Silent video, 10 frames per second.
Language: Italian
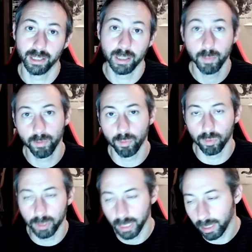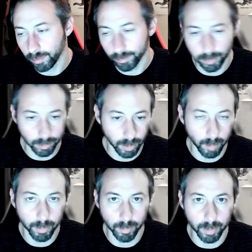di bevute,
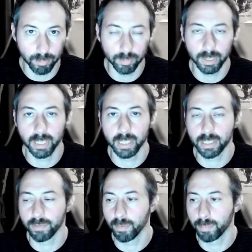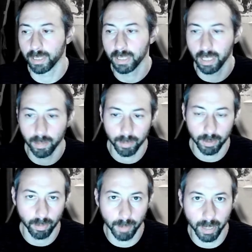purtroppo bevute si fa per dire
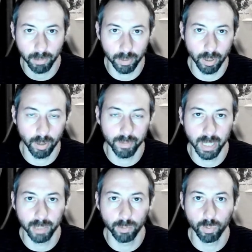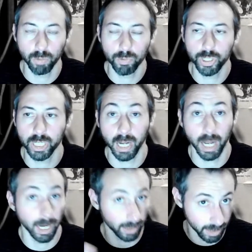perché ormai col Covid è dura uscire,
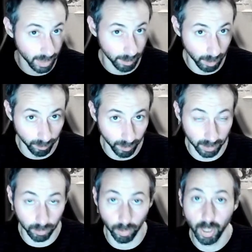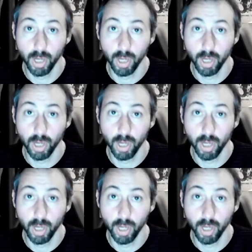anche se abbiamo fatto